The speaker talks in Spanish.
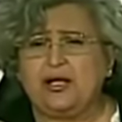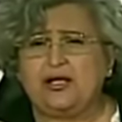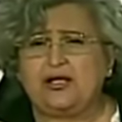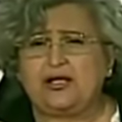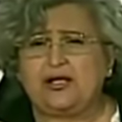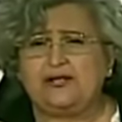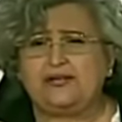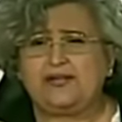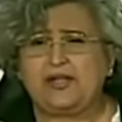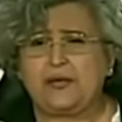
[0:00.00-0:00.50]

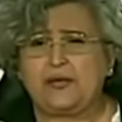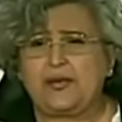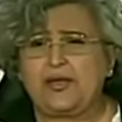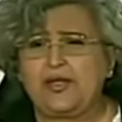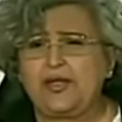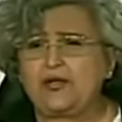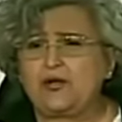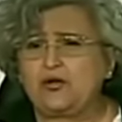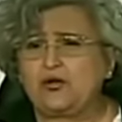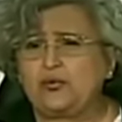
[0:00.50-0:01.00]
Acá en
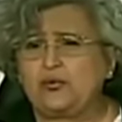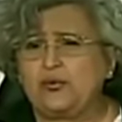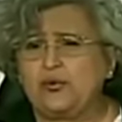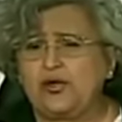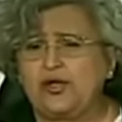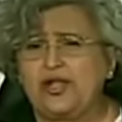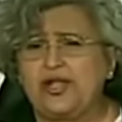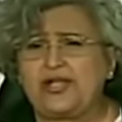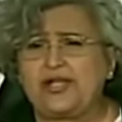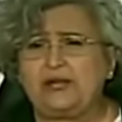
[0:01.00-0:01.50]
TV,
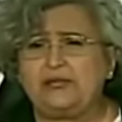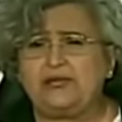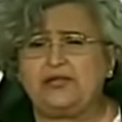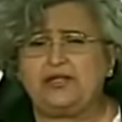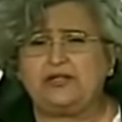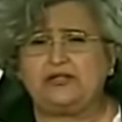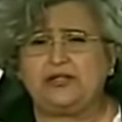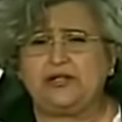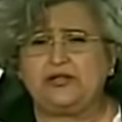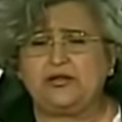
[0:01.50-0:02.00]
Corpoelec, el
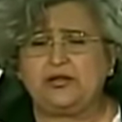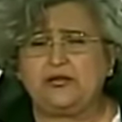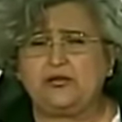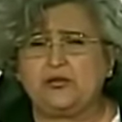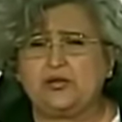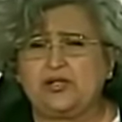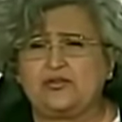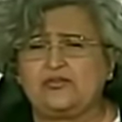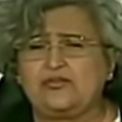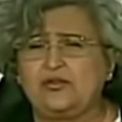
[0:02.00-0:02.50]
Ministerio de
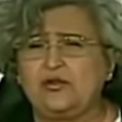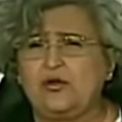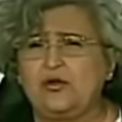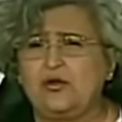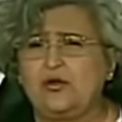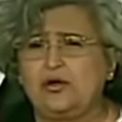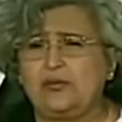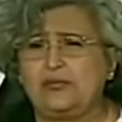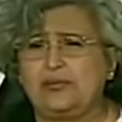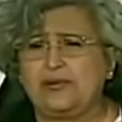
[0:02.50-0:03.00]

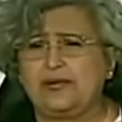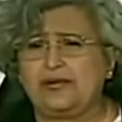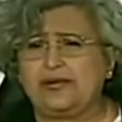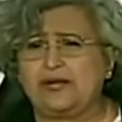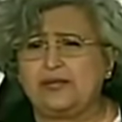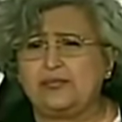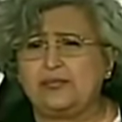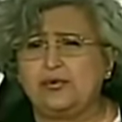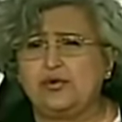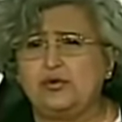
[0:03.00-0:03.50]
Educación, el
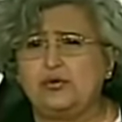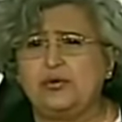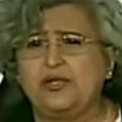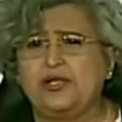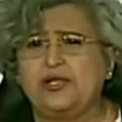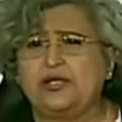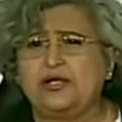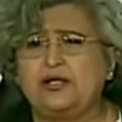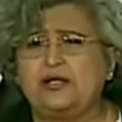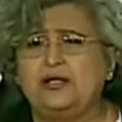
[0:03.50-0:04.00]
Plan
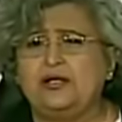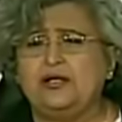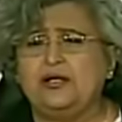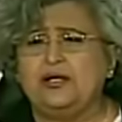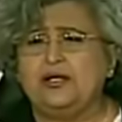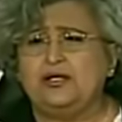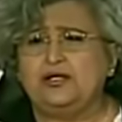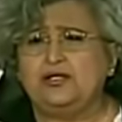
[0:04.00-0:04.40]
República,